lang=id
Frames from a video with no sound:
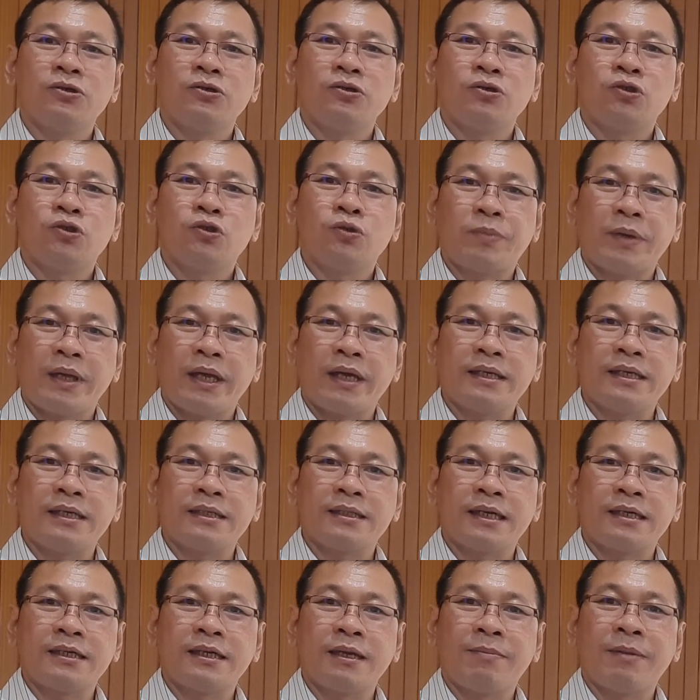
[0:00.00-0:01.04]
supaya
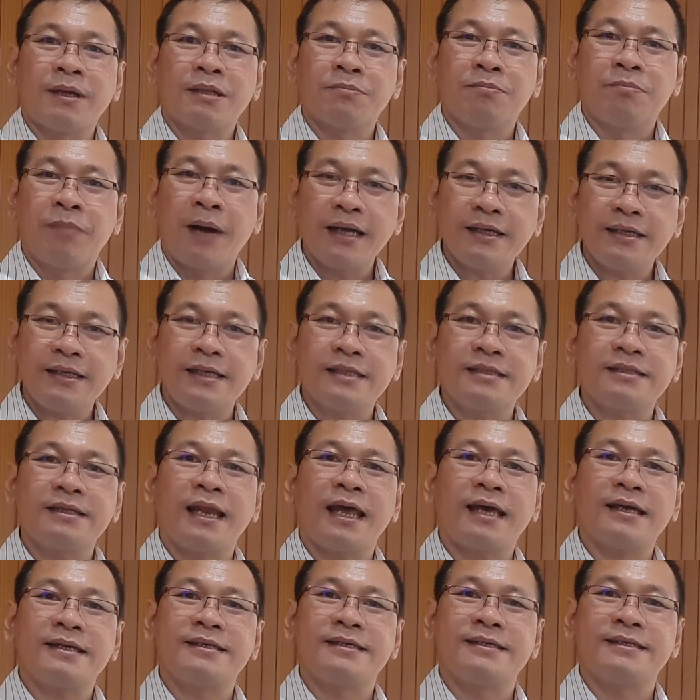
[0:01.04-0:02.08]
kita dapat bangkit
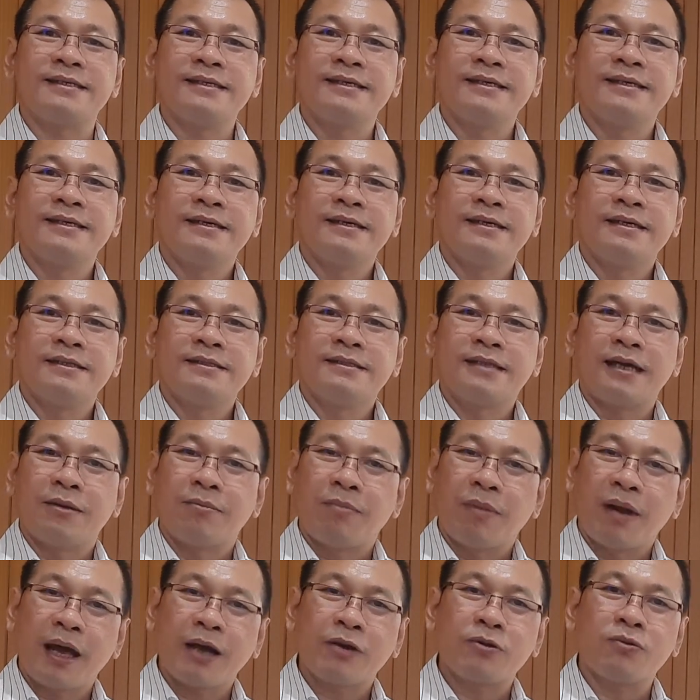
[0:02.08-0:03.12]
lagi dan
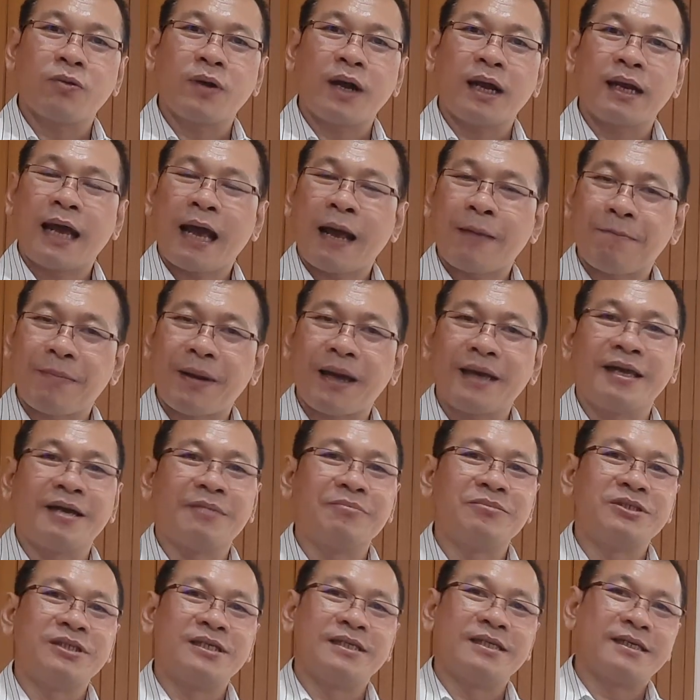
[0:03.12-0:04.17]
melakukan apa yang
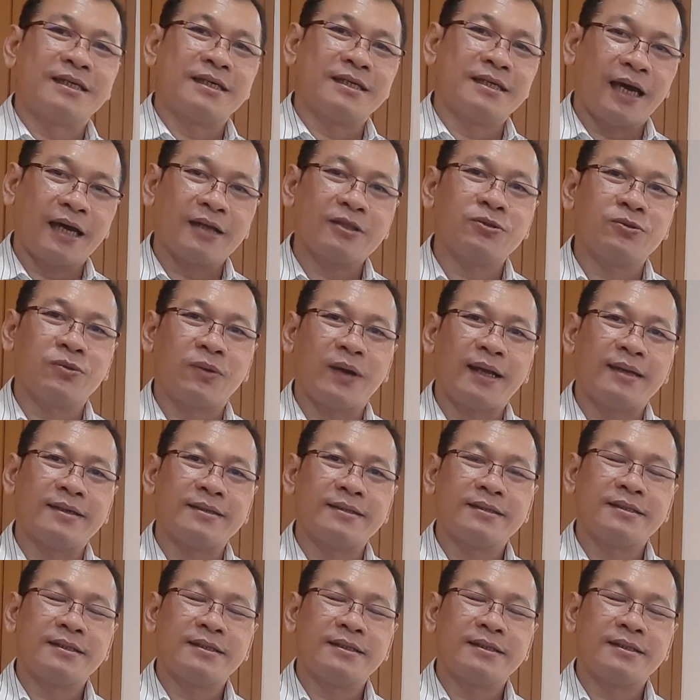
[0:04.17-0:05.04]
menjadi kehendak Tuhan.